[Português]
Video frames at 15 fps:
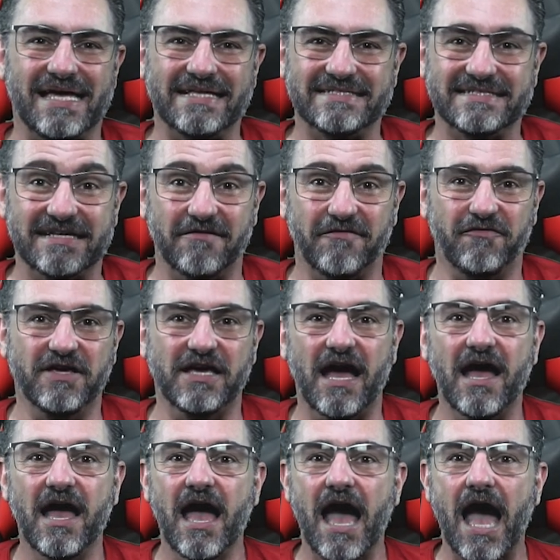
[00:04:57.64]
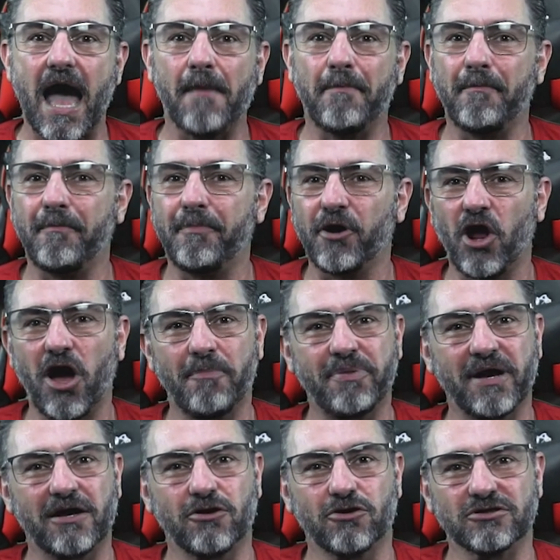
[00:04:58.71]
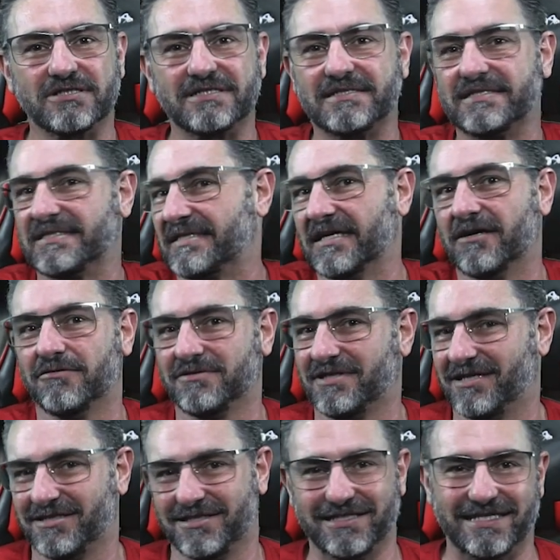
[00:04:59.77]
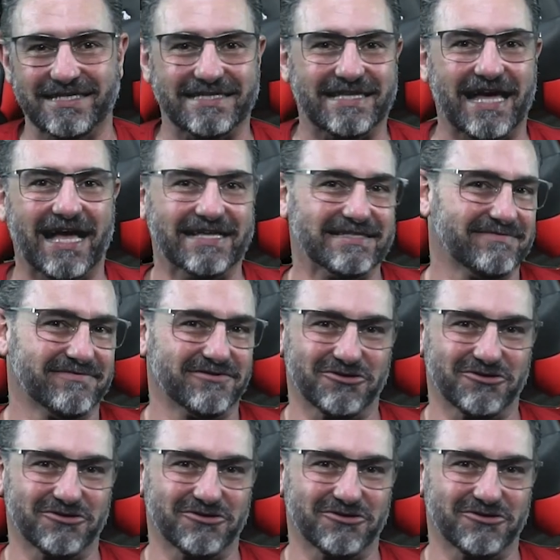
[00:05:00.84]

e que desafia a própria noção de agilidade e